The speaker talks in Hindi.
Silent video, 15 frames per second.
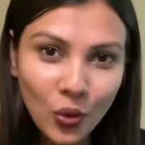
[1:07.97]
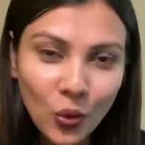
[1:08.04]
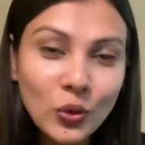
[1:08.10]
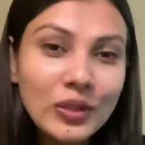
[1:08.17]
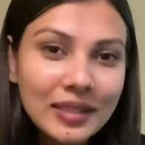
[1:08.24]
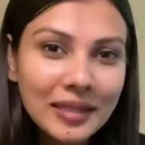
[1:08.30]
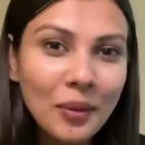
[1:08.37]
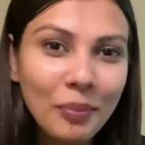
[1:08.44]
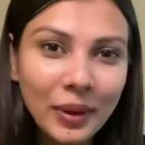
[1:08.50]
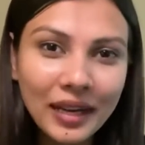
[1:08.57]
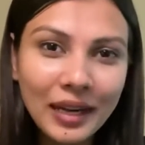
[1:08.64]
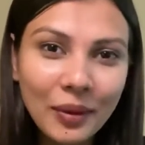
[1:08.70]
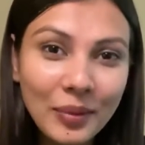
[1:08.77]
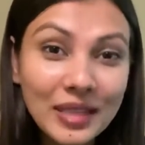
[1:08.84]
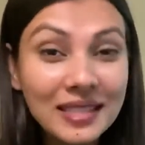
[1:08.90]
उनसे
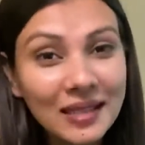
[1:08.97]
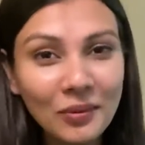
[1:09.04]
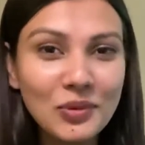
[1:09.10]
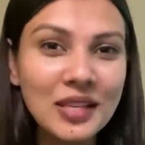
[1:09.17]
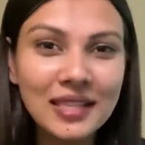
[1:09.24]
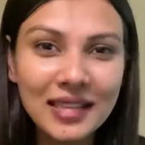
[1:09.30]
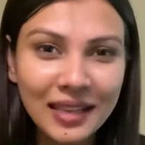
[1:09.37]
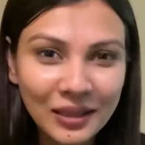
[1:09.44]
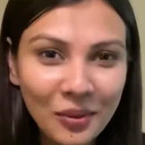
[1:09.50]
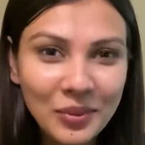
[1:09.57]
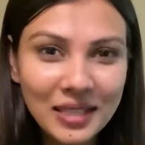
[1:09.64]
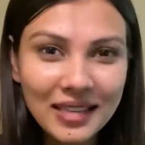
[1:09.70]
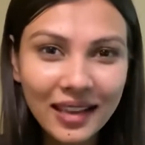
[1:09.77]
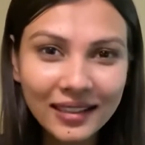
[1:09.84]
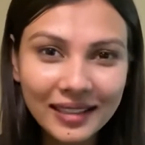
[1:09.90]
पढ़ने में सबसे ज्यादा
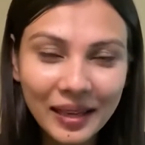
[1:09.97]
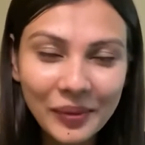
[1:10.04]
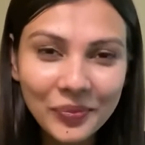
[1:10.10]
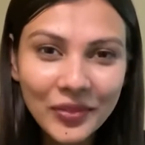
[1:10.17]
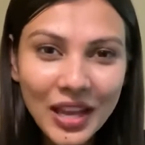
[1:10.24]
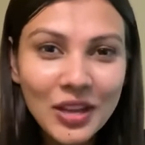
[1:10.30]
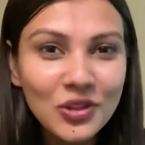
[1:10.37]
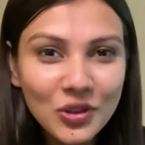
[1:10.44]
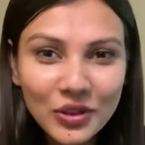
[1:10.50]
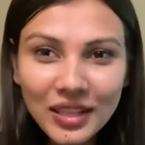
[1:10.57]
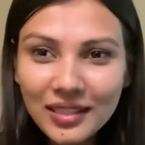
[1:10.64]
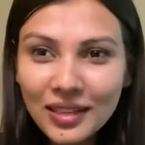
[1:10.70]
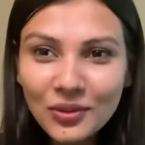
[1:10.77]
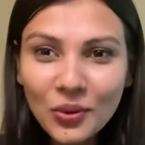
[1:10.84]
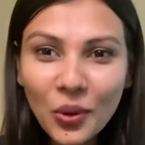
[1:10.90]
मजा आता है सो
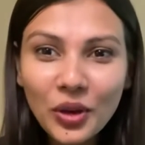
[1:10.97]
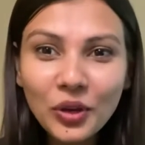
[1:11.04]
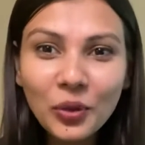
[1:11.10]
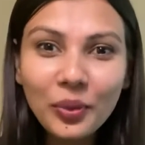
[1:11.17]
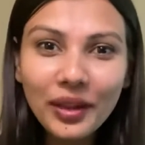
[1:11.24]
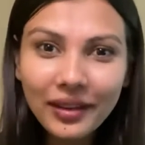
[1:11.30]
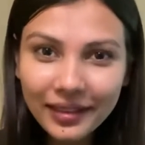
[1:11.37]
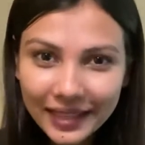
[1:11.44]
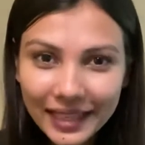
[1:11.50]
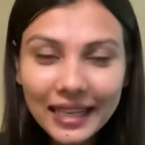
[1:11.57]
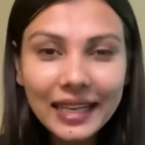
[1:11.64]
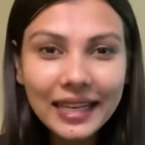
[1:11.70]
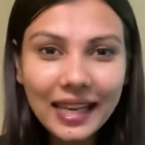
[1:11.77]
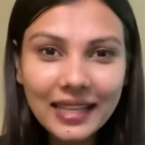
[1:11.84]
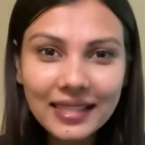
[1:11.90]
दिस इज गोइंग टू बी
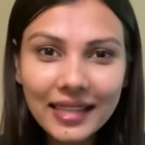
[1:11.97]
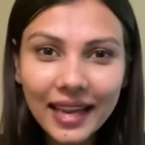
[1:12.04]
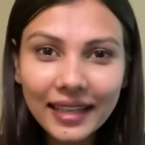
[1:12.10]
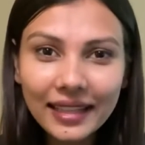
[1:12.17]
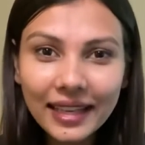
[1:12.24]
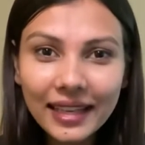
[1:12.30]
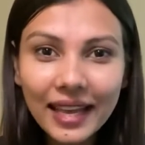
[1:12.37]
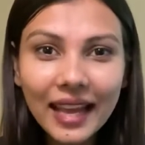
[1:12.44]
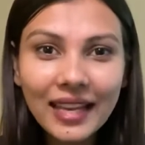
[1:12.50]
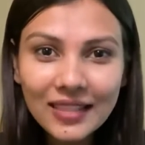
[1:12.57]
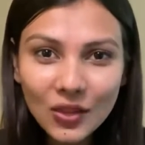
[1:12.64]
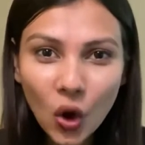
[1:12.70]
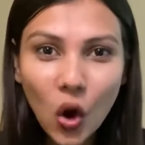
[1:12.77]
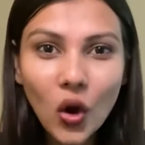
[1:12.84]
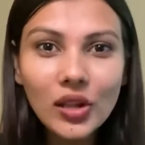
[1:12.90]
रियली एक्साइटिंग
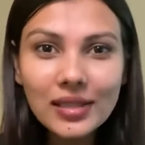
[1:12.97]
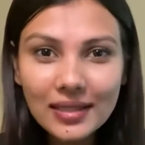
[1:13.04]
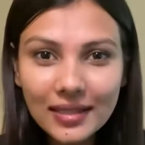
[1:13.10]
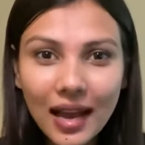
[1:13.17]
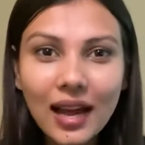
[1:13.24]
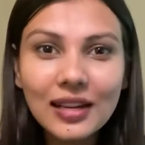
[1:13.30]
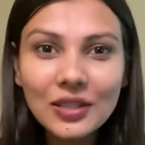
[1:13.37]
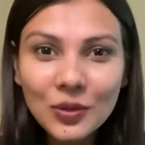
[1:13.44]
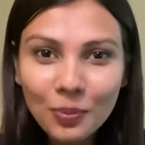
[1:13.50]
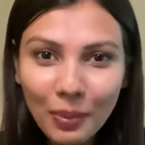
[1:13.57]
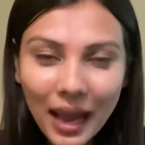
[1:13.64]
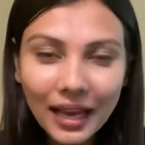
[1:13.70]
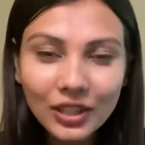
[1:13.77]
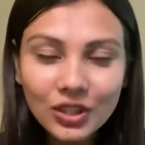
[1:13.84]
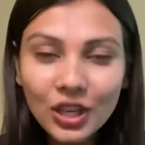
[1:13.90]
गाइज ऑल स्टार्स
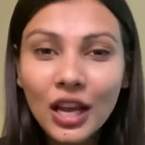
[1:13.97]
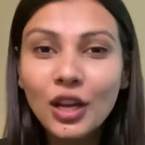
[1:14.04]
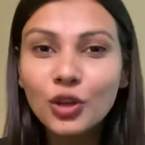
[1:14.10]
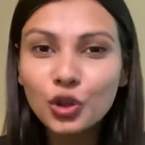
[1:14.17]
बैच